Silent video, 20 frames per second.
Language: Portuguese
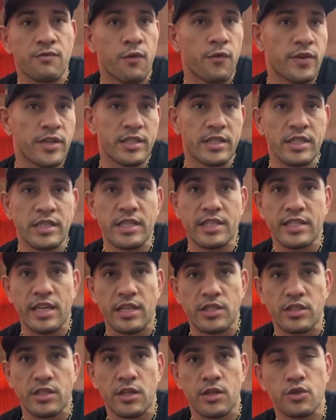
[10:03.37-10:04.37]
vou fazer
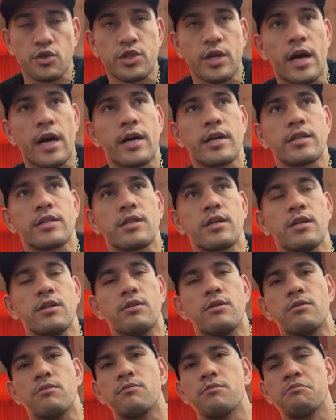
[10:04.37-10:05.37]
37 anos já,
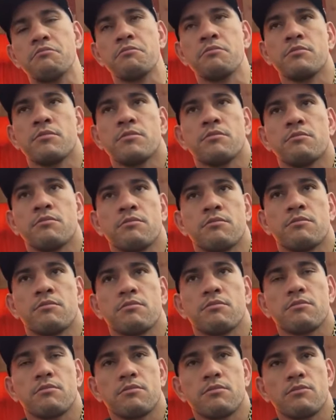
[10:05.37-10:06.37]
então
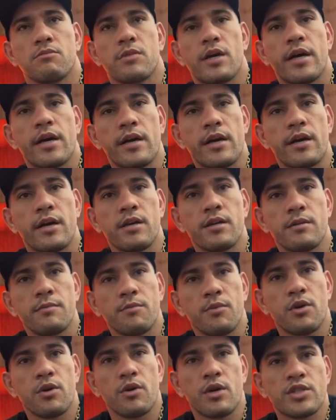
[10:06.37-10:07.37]
é,
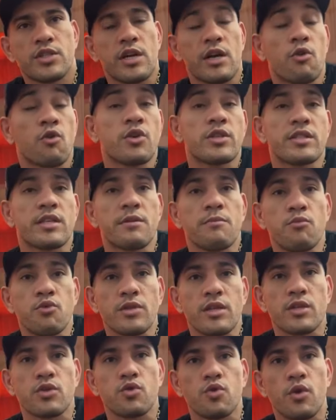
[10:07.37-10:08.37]
bom, acho que já conquistei
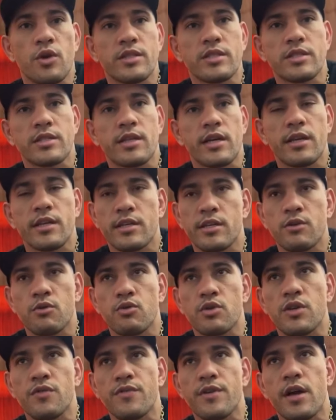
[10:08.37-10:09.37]
muitas coisas, né? E o
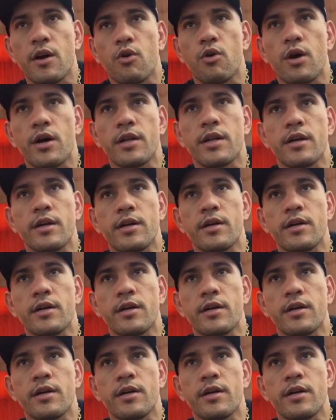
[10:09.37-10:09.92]
que vim agora